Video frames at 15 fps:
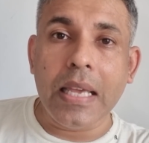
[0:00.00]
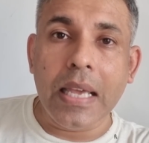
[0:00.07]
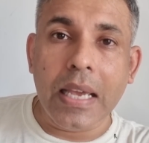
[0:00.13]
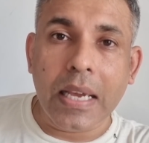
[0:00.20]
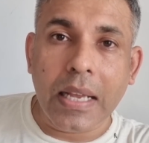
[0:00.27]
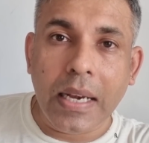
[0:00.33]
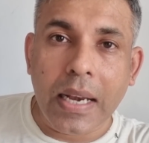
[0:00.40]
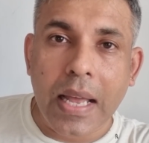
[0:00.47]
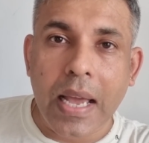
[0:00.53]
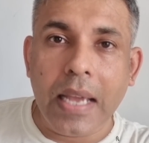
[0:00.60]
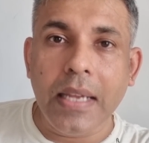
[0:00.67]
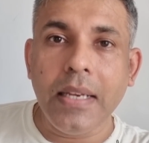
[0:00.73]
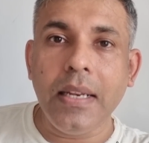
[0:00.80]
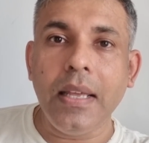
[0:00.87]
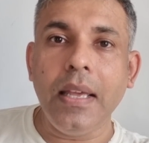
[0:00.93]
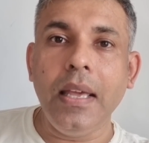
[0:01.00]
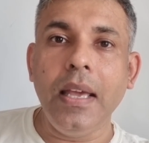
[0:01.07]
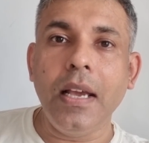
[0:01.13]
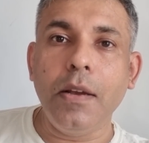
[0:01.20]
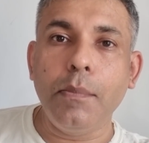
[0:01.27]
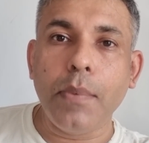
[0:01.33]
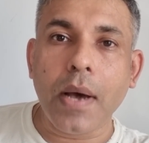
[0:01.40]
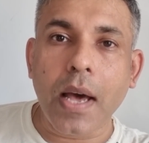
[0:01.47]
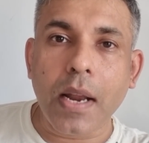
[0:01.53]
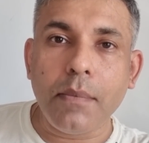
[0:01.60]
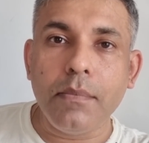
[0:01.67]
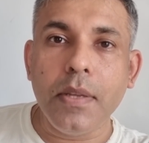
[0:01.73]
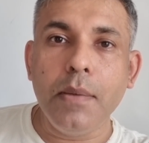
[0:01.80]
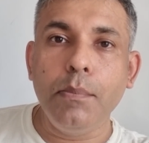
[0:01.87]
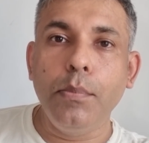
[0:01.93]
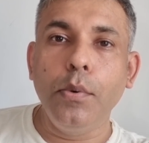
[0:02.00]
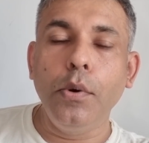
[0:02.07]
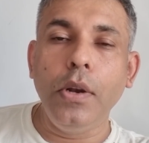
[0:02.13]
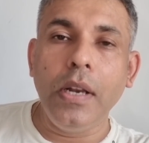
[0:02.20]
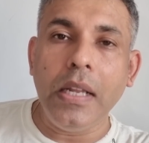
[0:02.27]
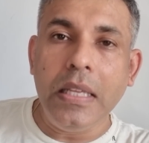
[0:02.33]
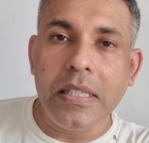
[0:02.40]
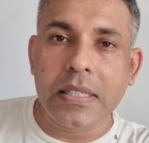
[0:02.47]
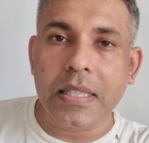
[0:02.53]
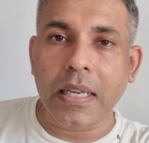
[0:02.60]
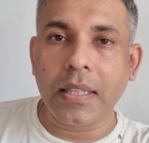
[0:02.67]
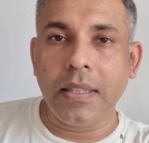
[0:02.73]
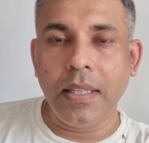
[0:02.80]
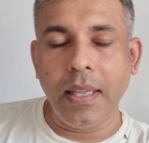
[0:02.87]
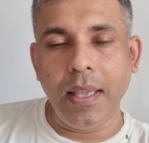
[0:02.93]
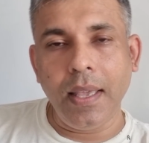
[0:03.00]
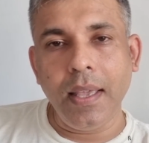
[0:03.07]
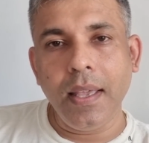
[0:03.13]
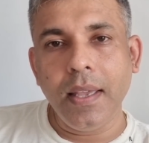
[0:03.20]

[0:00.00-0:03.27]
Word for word: एक लाइन एक बार में बोल नहीं सकते